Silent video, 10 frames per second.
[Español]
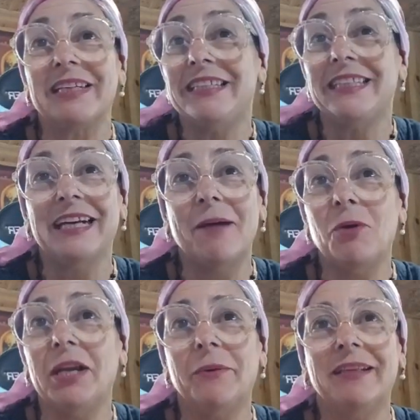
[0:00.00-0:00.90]

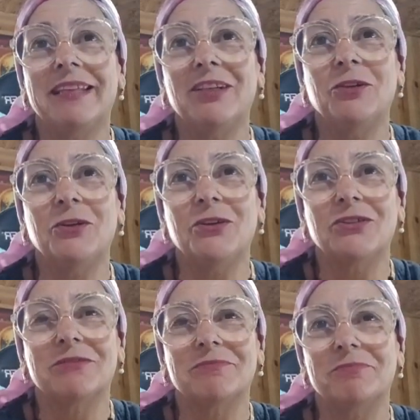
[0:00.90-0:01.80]
sigamos
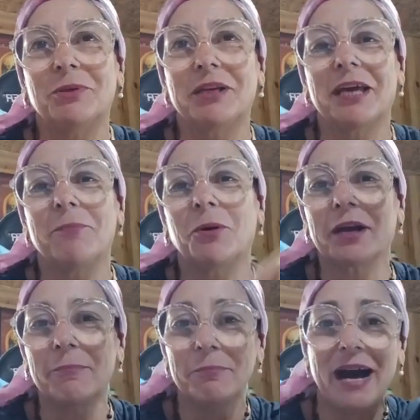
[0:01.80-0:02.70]
levantándonos ¿Por qué?
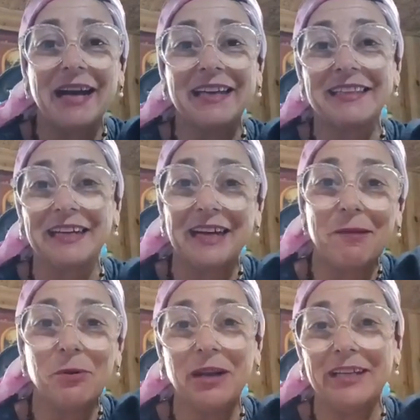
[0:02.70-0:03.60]
Porque más que
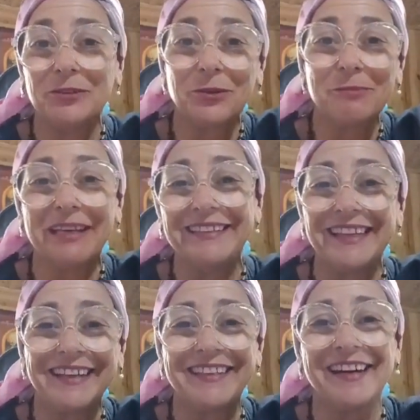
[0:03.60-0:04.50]
tengamos la
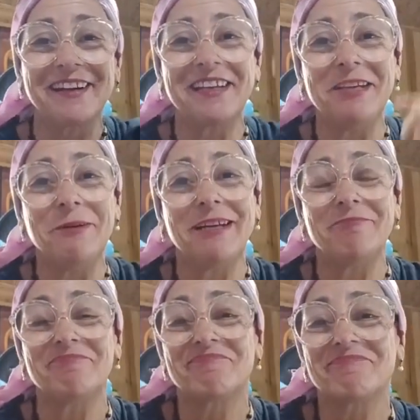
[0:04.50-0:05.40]
tormenta aquí arriba,
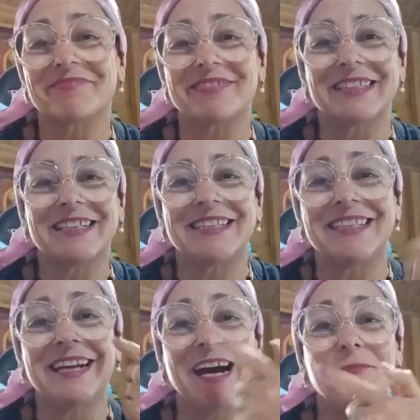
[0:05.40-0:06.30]

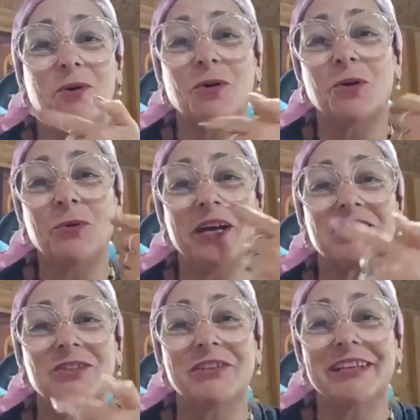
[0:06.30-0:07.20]
sigamos con una
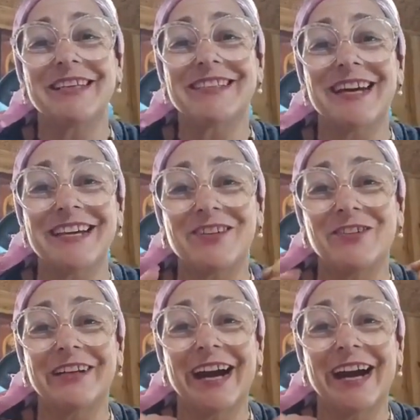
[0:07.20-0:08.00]
sonrisa y con